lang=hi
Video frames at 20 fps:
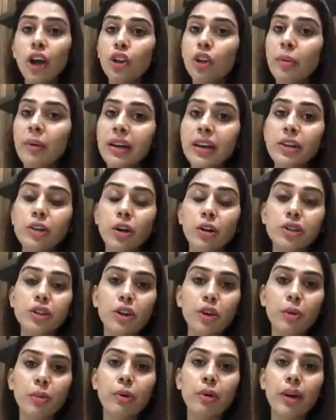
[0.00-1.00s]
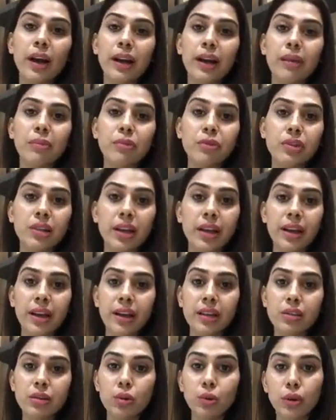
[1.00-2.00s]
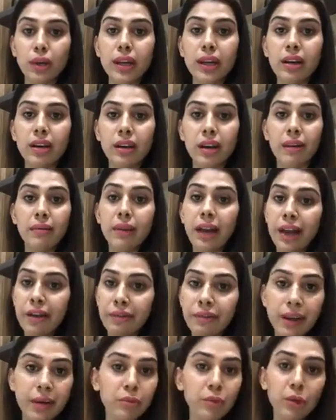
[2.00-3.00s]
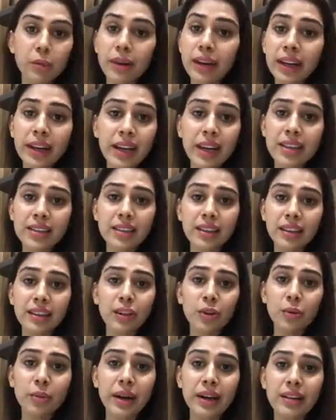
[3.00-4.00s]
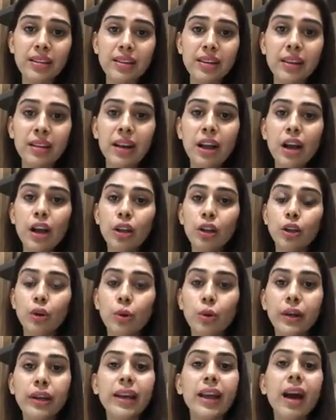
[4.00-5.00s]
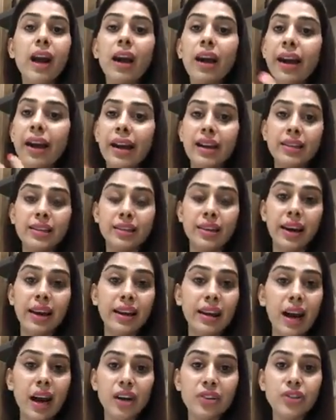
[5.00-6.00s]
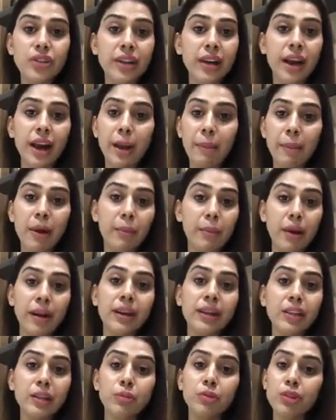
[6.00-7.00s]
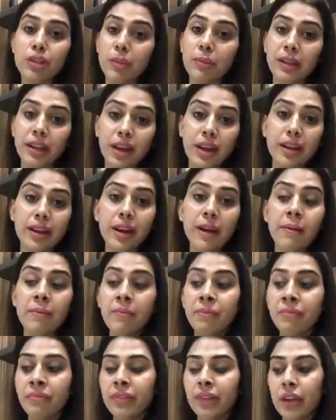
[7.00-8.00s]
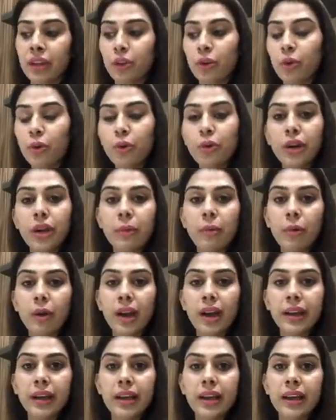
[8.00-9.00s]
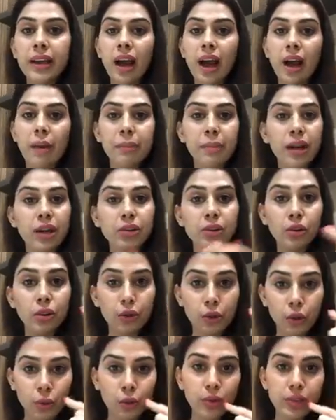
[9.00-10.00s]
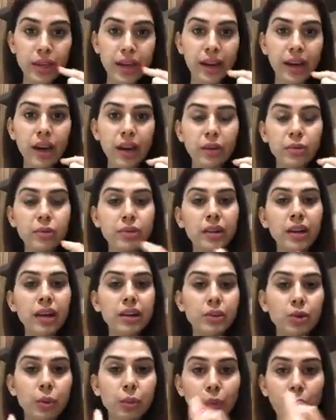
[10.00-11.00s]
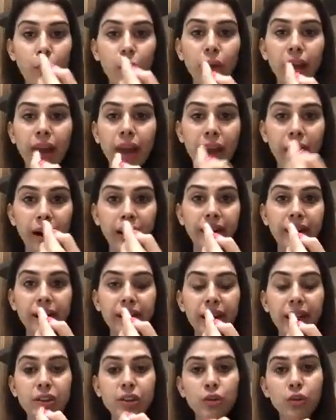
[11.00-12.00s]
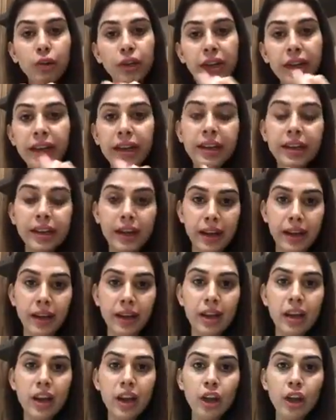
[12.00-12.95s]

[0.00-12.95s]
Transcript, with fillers: तो मैंने डॉक्टर को बोला कि मुझे ये सूट नहीं कर रहा अब लाइफ टाइम तो मैं नहीं ले सकती हूँ मेडिसिन तो क्या है इसका इलाज क्या है परमानेंट मुझे बताइए तो उन्होंने बोला कि आपका जो नोज है ना उसका जो बोन है हड्डी है जो वो टेढ़ी है